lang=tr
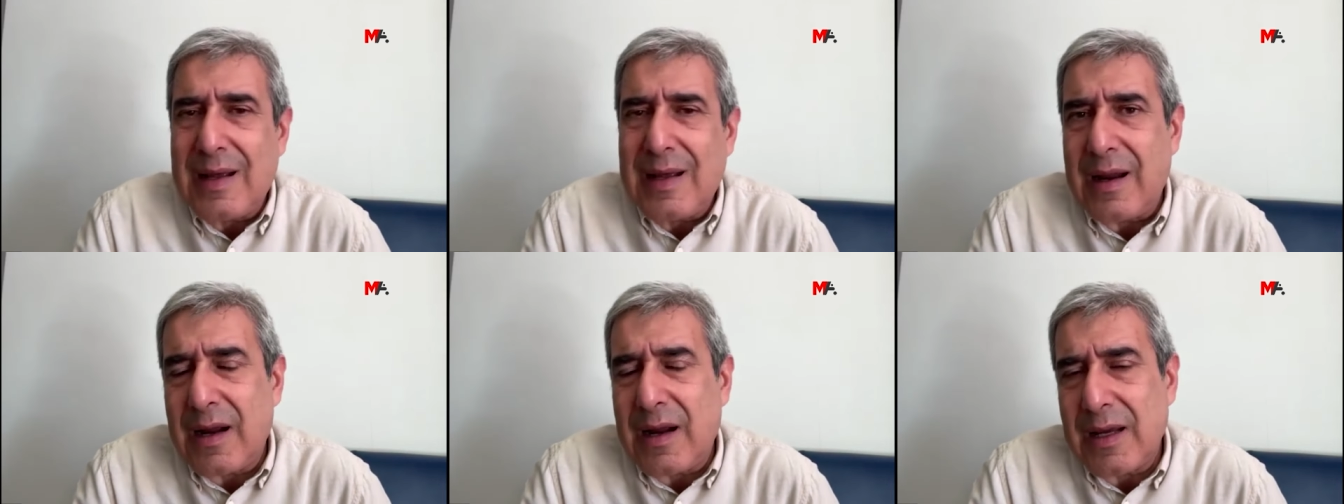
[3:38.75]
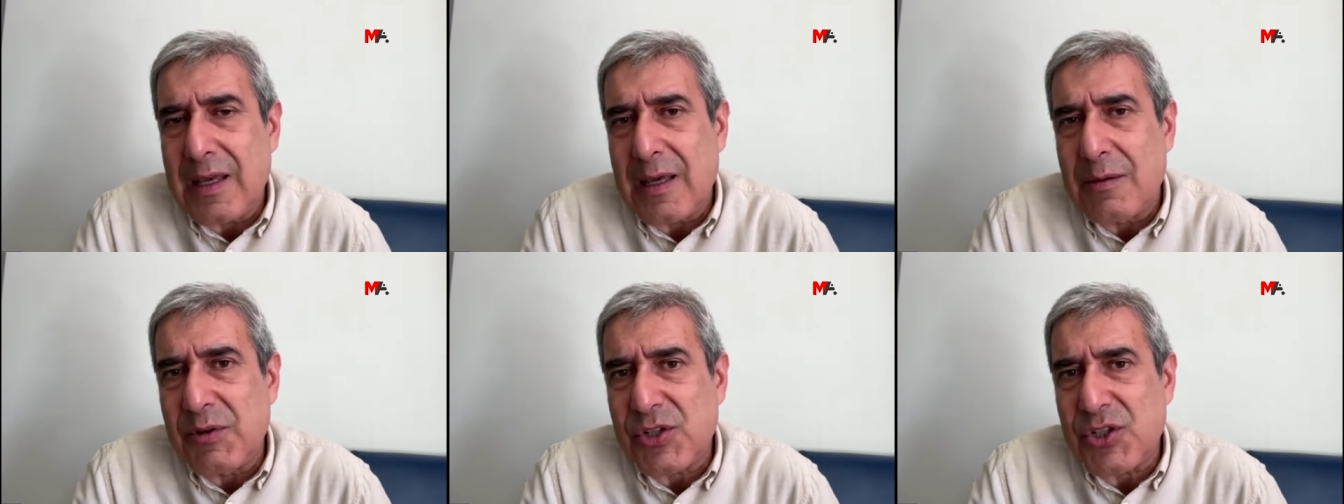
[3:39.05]

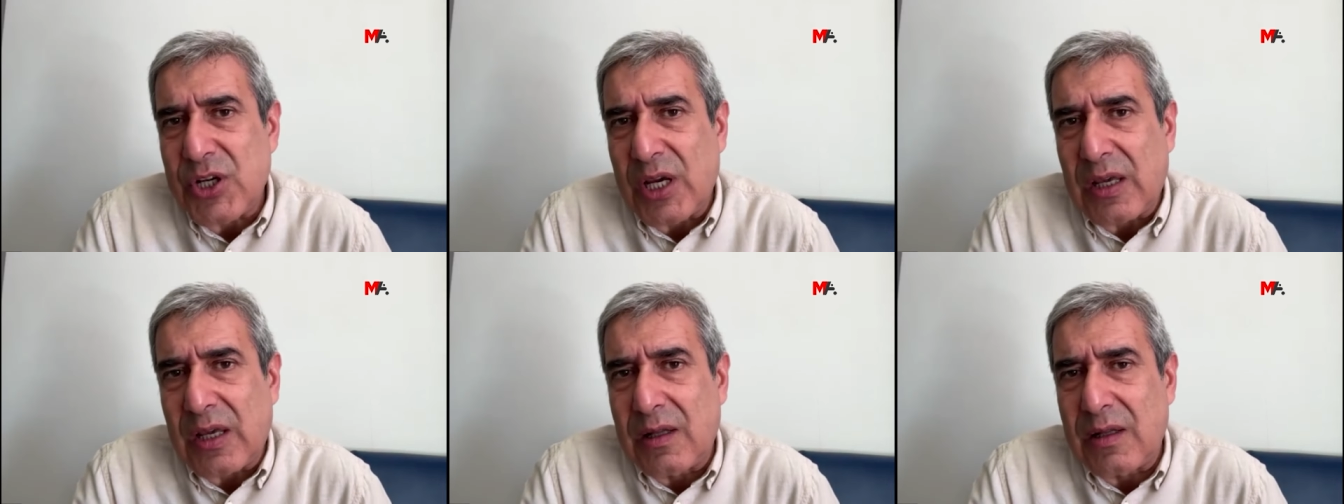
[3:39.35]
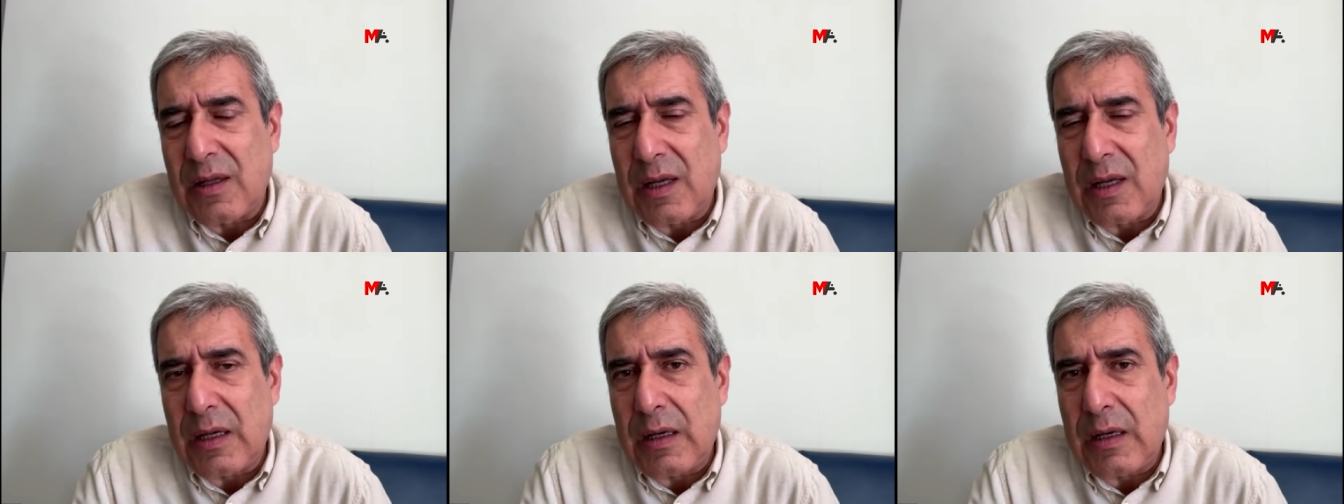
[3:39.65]
herhangi bir
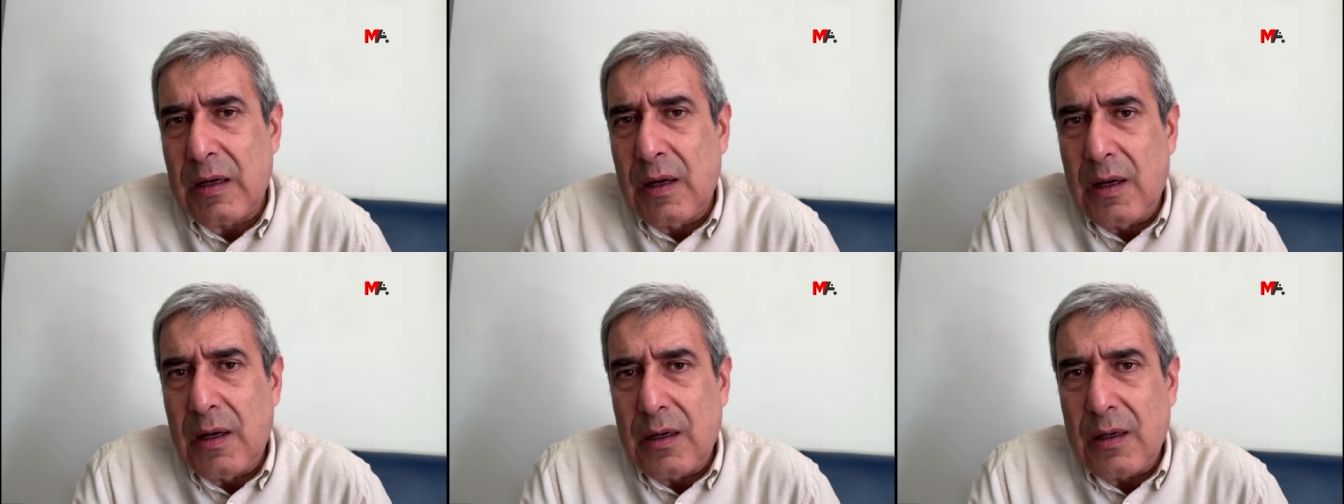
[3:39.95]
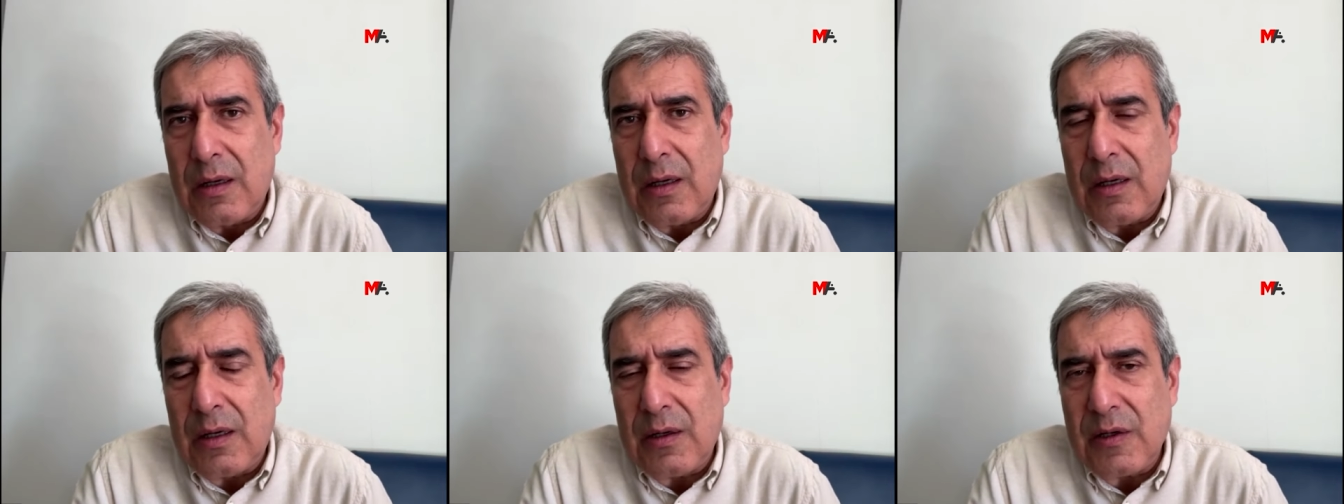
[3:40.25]
şekilde
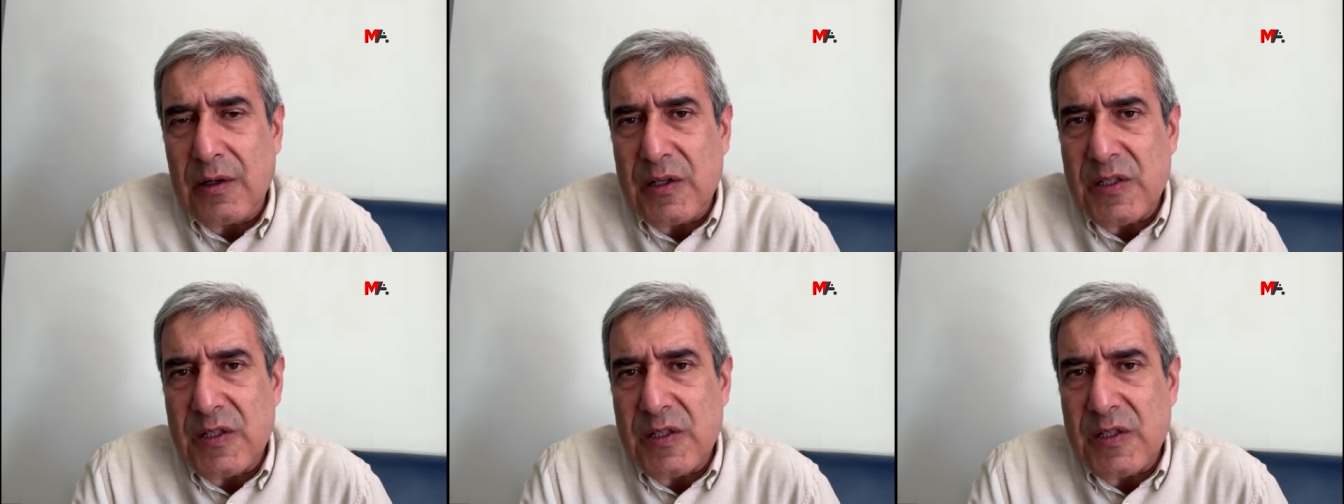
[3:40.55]
e,